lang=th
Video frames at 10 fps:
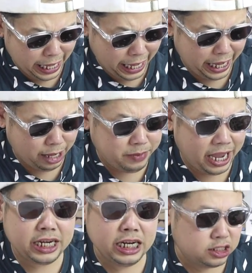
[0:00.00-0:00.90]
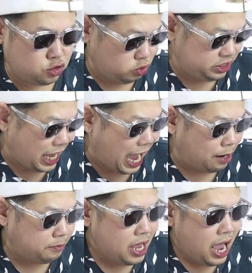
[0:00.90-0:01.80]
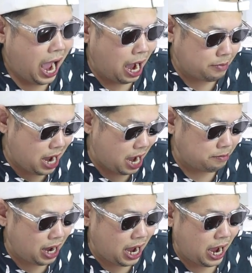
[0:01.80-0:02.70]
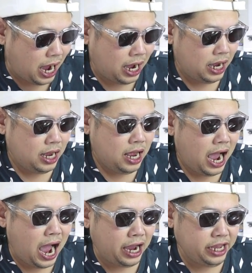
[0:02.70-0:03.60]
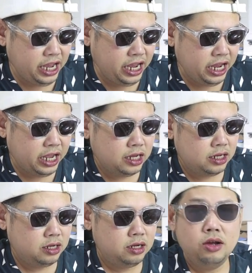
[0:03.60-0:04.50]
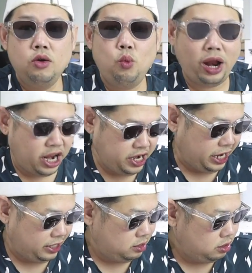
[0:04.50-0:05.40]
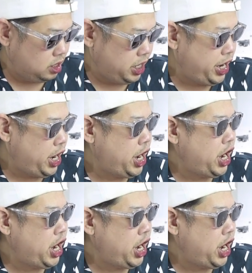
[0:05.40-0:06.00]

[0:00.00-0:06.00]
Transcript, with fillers: AMX 103 h a m ม e r h a m m r RE 100นี่